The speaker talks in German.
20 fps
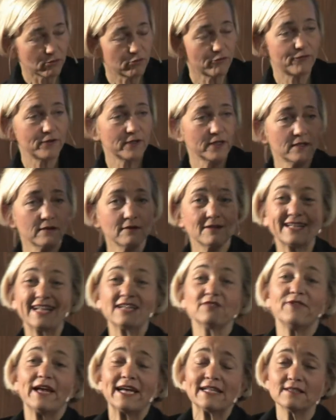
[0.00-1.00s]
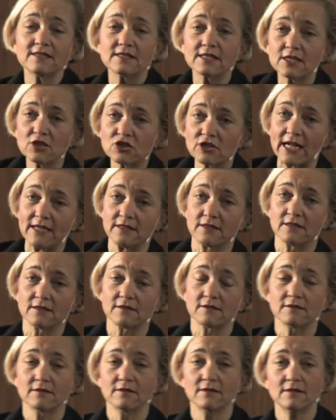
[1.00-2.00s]
beruflichen, dann werden Sie
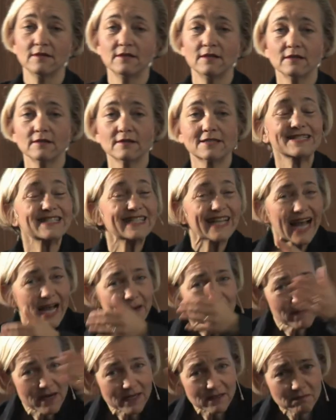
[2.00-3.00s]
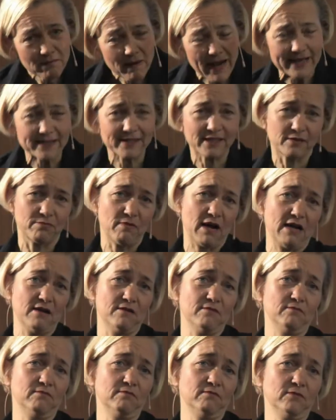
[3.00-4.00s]
gestaltet. Das kann man
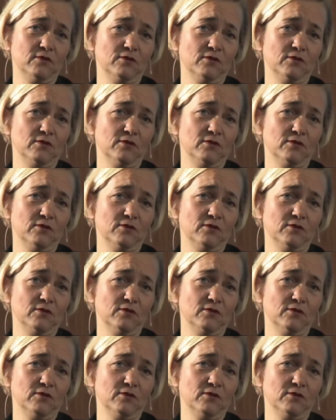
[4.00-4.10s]
manchmal.